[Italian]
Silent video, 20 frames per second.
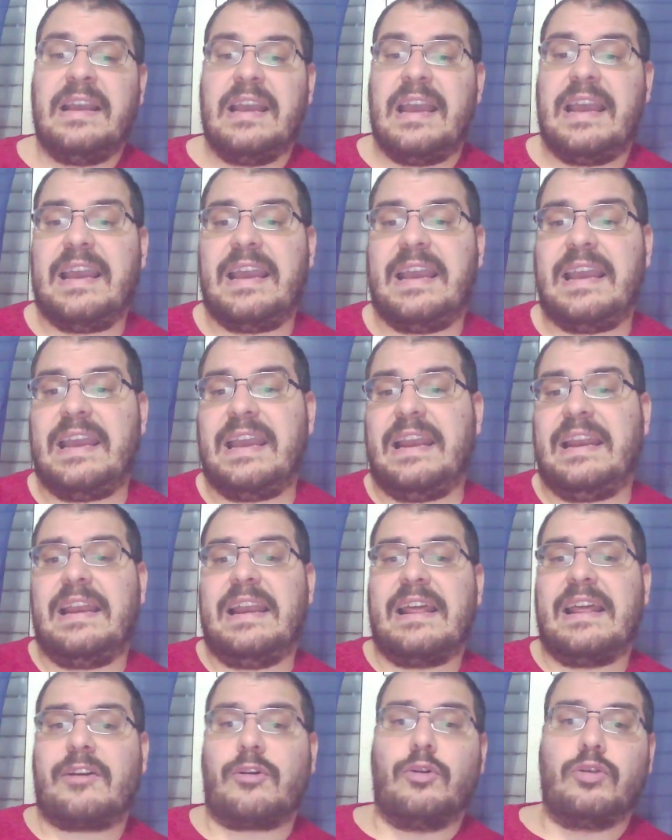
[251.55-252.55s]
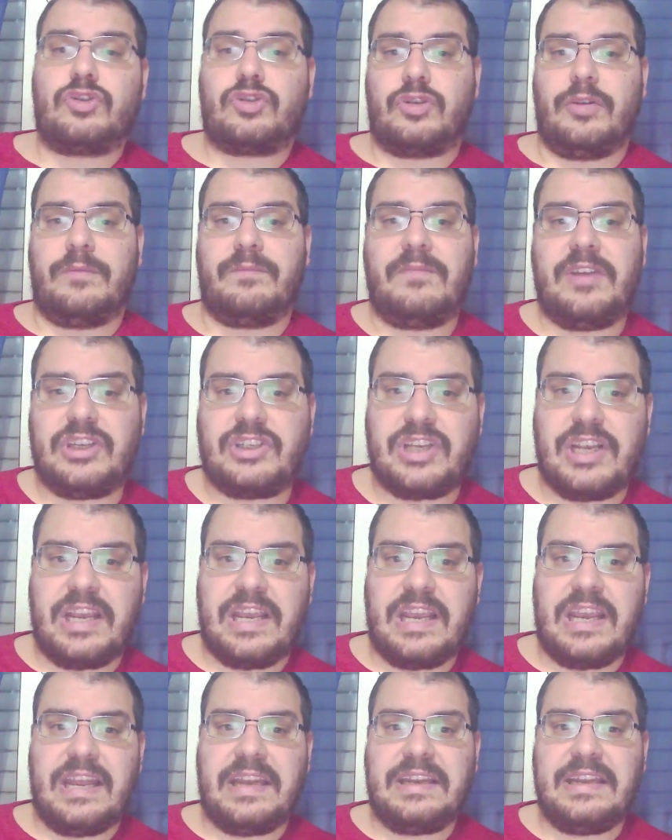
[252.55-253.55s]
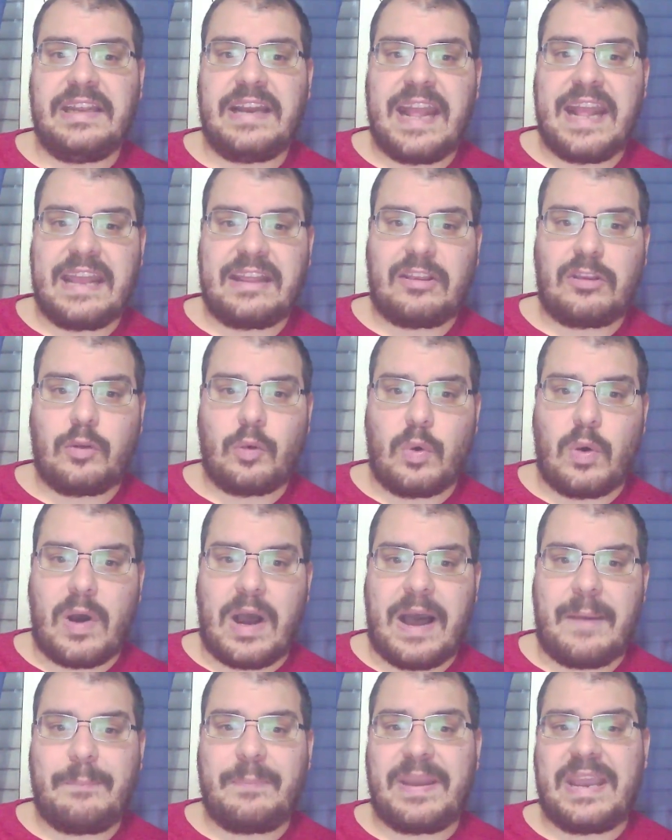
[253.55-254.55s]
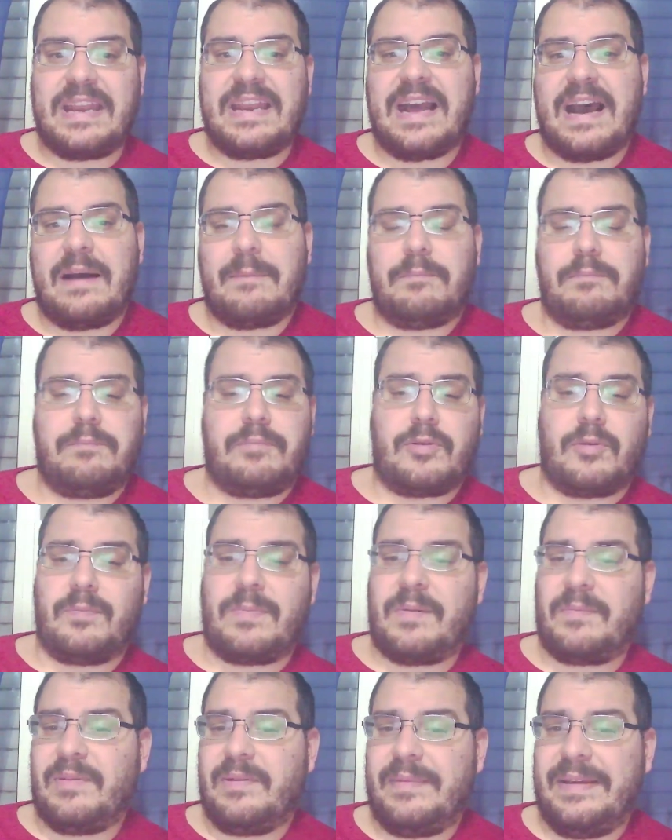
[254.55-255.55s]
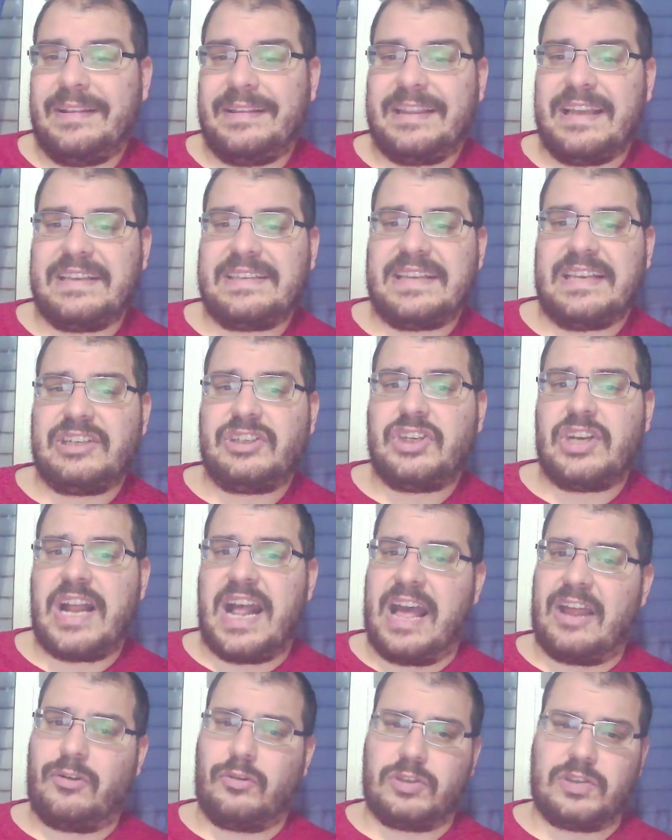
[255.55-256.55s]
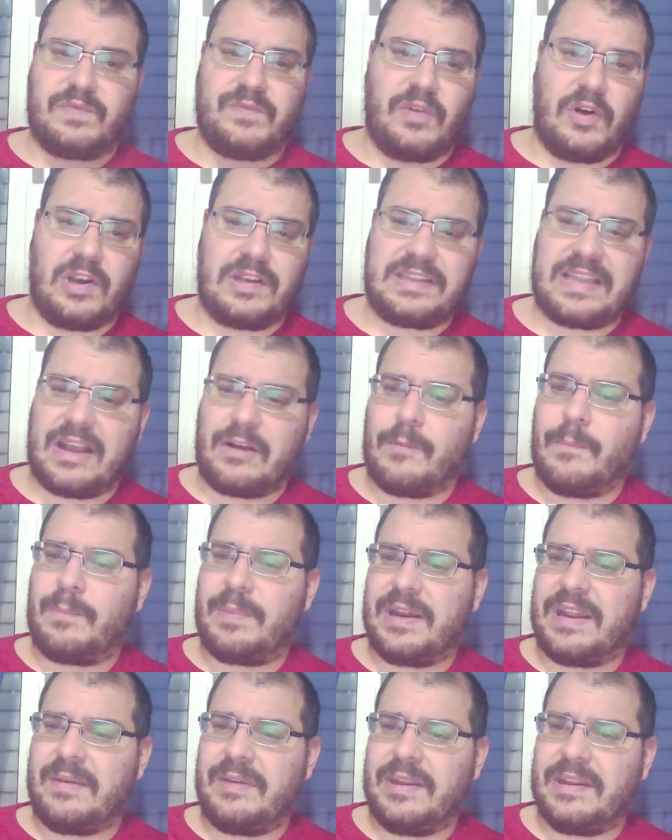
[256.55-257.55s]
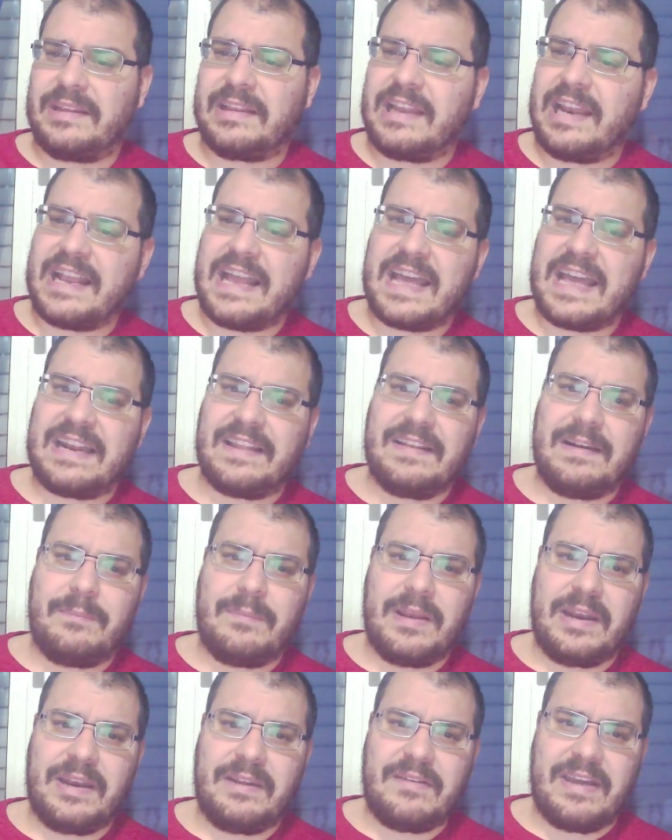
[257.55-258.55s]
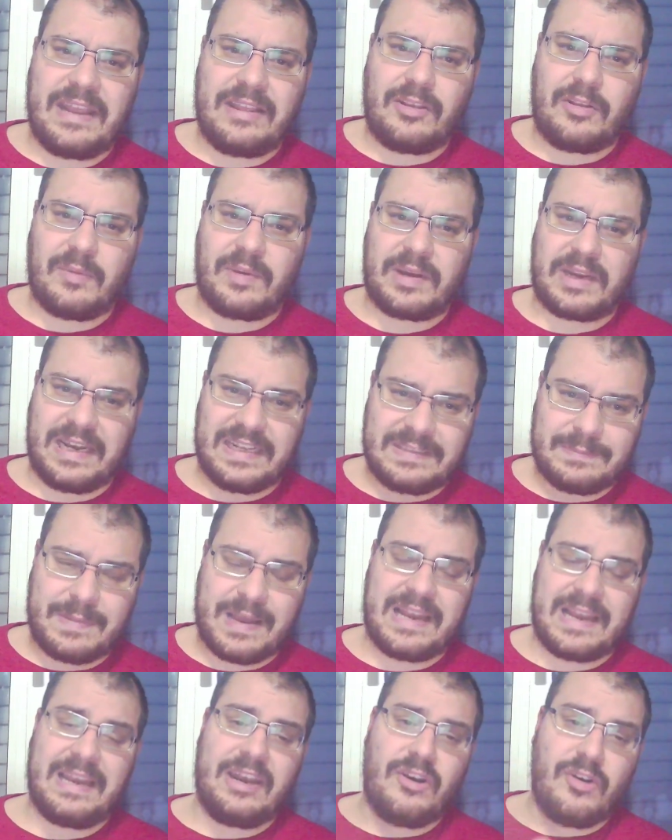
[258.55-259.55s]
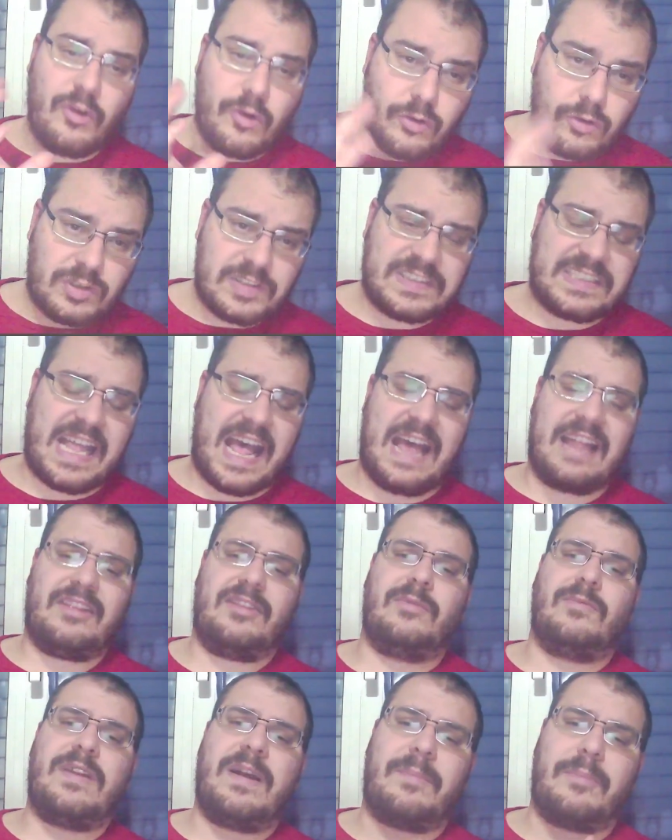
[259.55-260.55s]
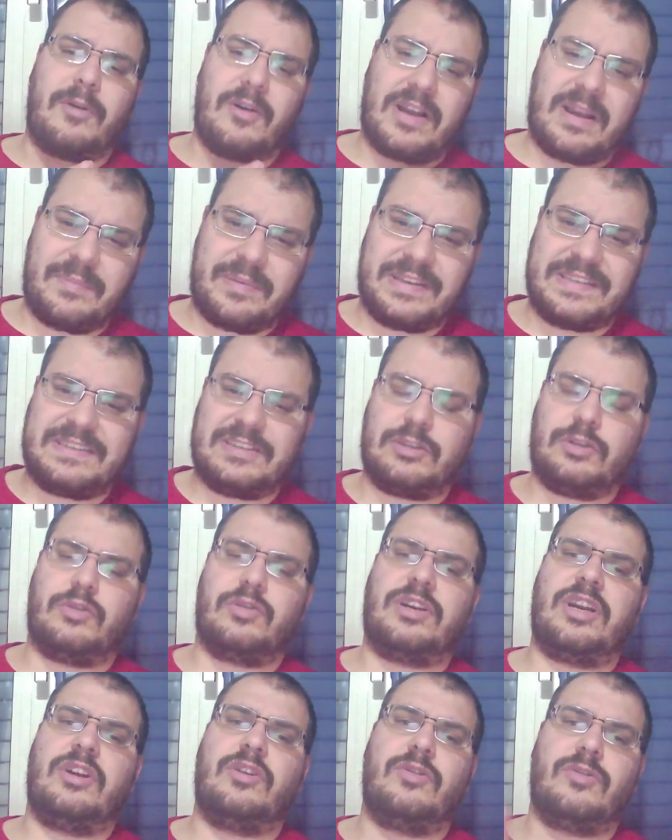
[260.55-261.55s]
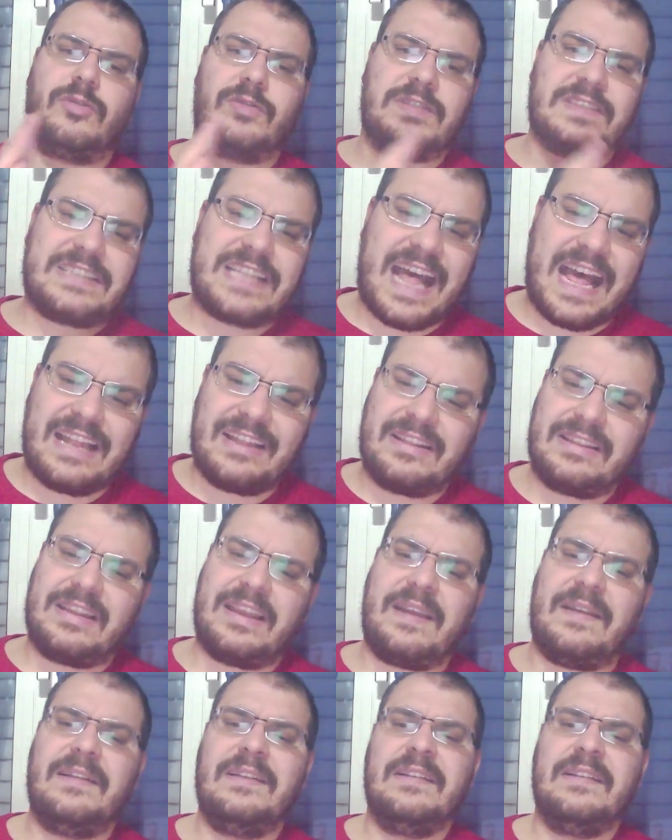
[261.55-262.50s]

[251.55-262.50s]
Eh, il rosso invece diretto a Peda probabilmente ha esagerato, svolta completamente la gara del Benevento perché la spalla, nonostante una poca pressione, nonostante